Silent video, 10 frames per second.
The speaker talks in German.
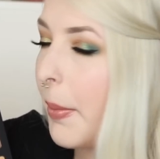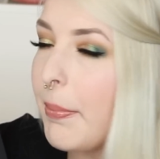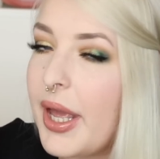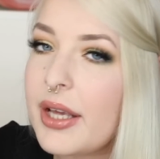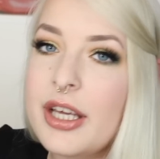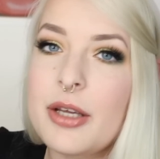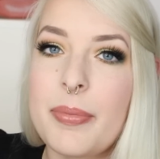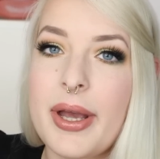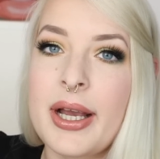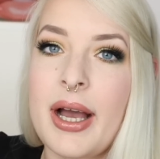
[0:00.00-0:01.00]
mehr
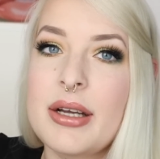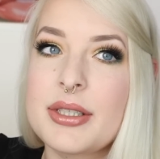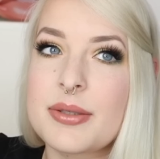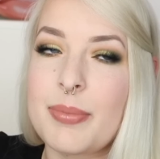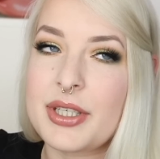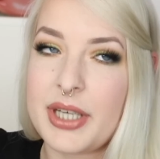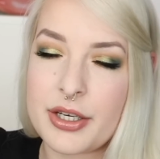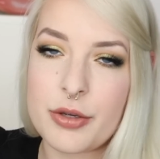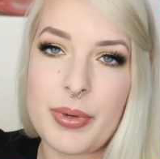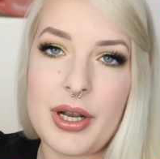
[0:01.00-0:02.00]
Kickback als manch
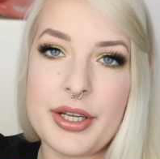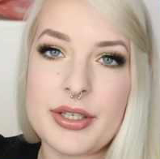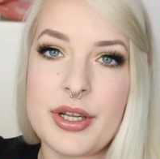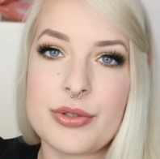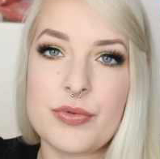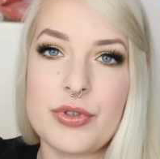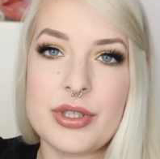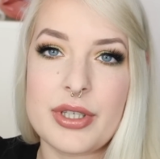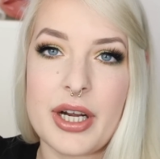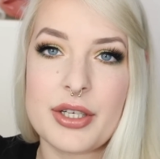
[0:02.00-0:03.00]
andere Paletten. Also wie
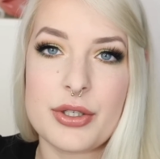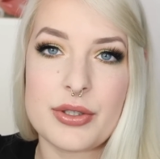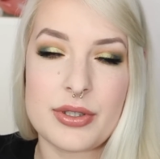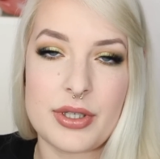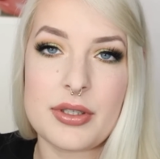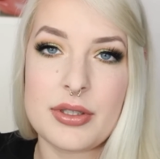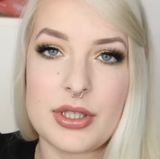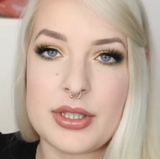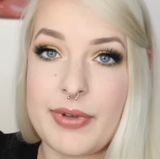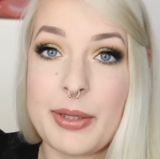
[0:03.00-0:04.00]
gesagt, das ist jetzt
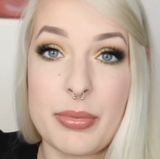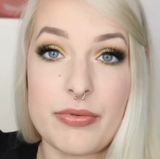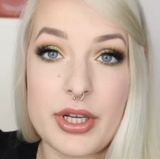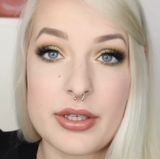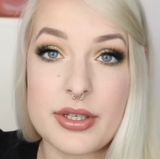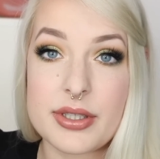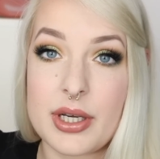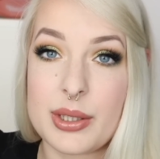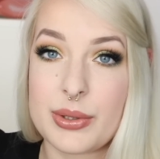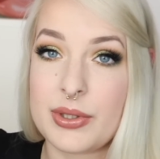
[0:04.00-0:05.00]
nichts Weltbewegendes.
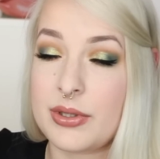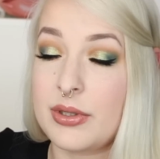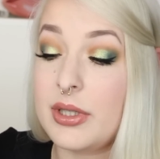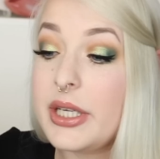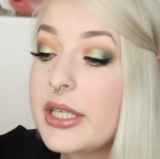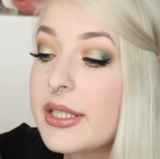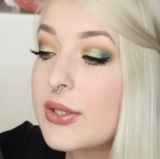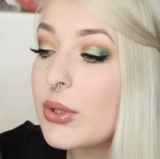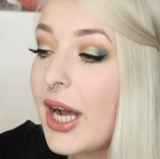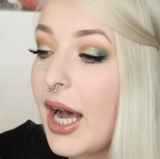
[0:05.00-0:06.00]
Also es ist nicht
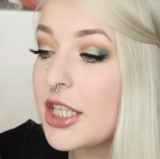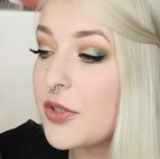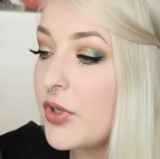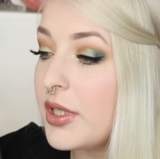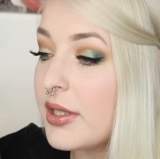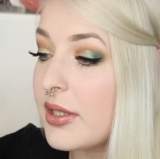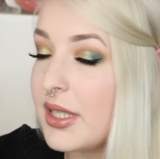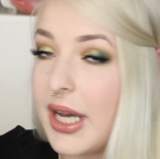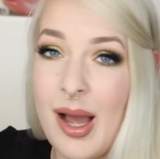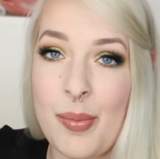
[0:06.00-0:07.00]
so krass wie dieses
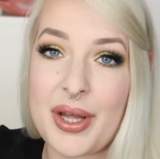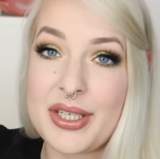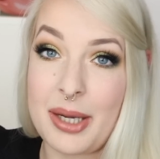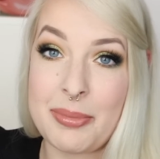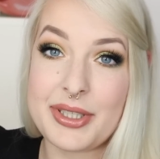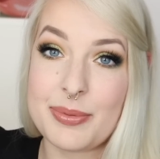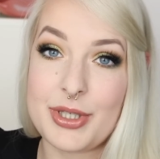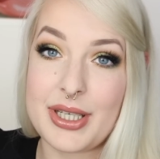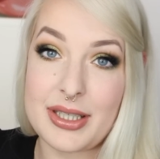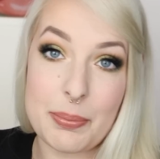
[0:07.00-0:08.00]
Drama damals
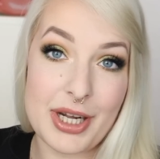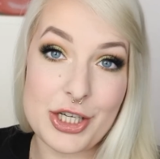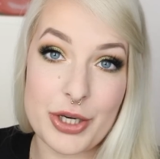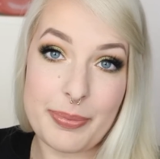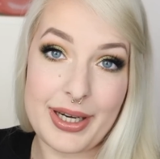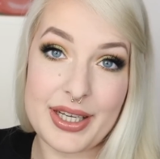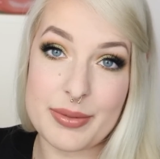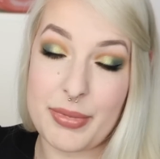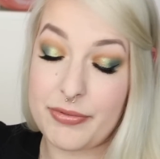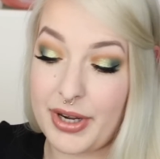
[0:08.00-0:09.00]
mit der
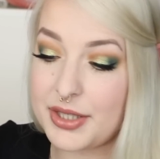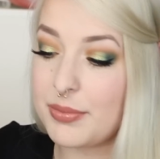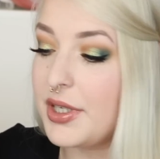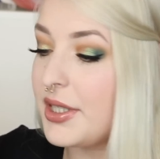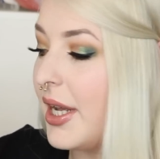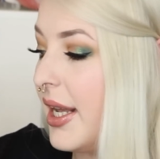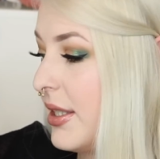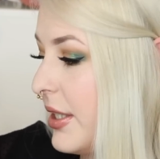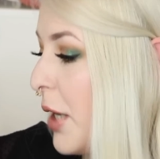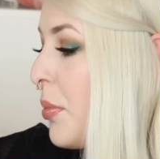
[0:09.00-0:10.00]
Subculture-Palette, bei weitem nicht.
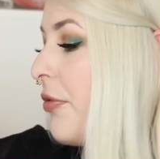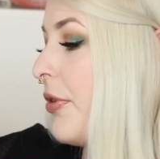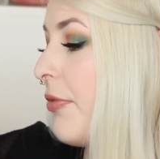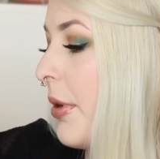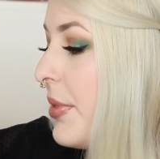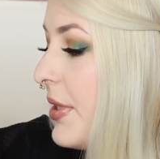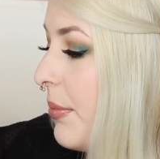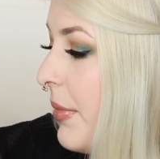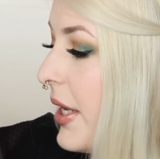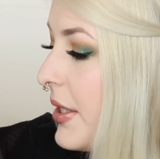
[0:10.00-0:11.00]
Sie haben auf jeden Fall ein
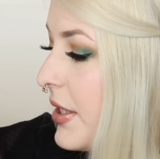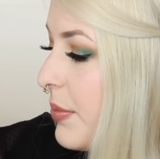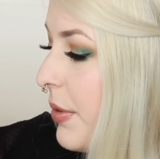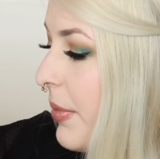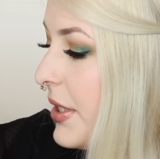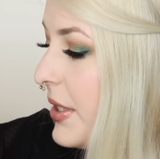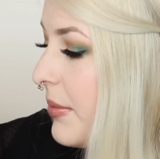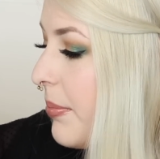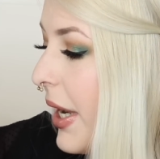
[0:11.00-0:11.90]
bisschen mehr. Das ist mir bei diesen